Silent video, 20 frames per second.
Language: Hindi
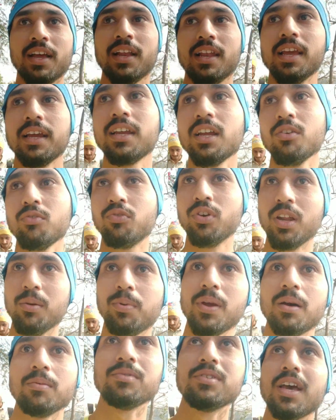लेकिन फिर
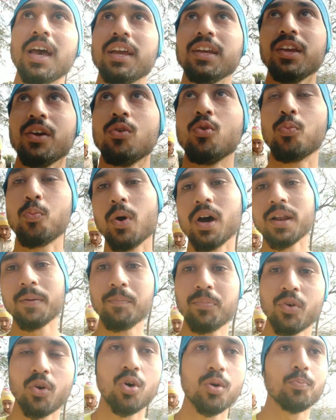भी हम जाएंगे ऊपर
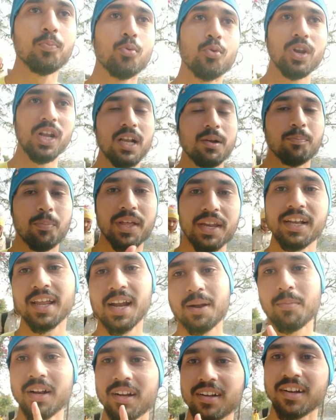और पूरी
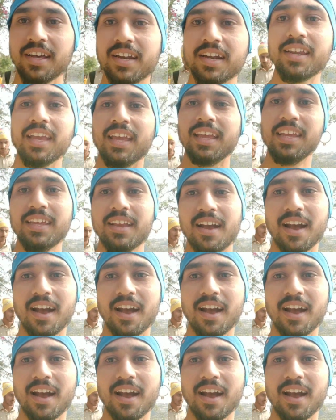परिक्रमा करके ही